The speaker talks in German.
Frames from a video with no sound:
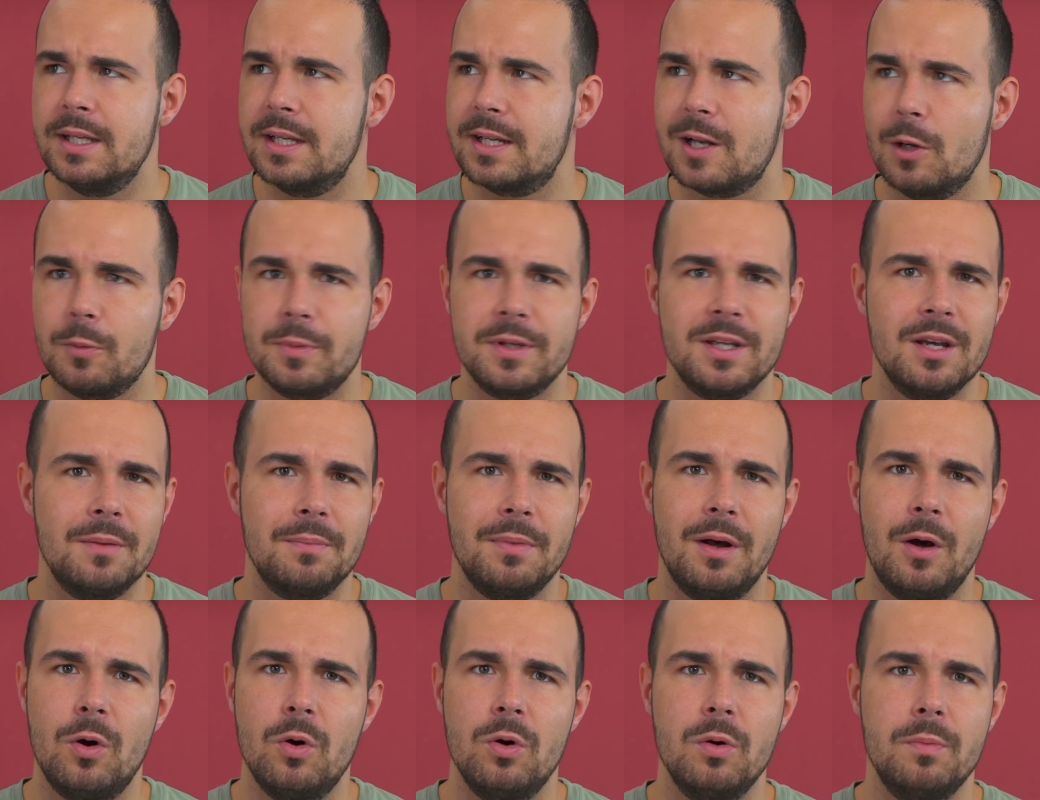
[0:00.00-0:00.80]
ich glaube, ich
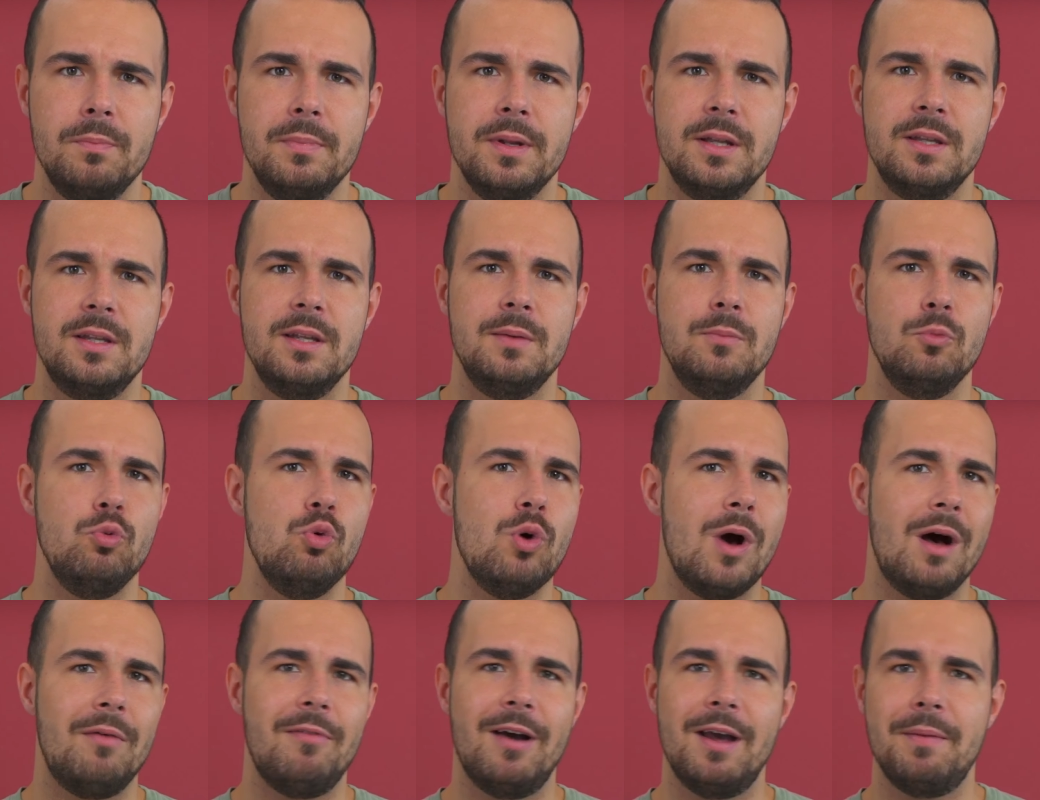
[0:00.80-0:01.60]
habe auch mit dem
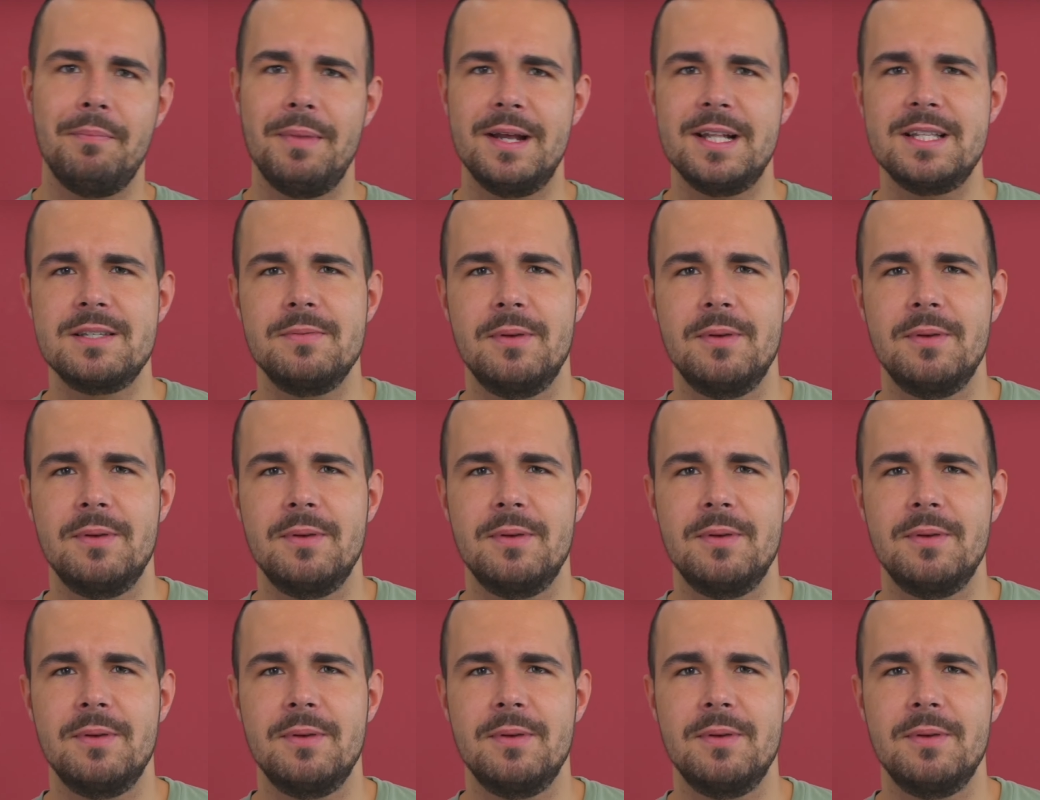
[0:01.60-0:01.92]
Huawei Mate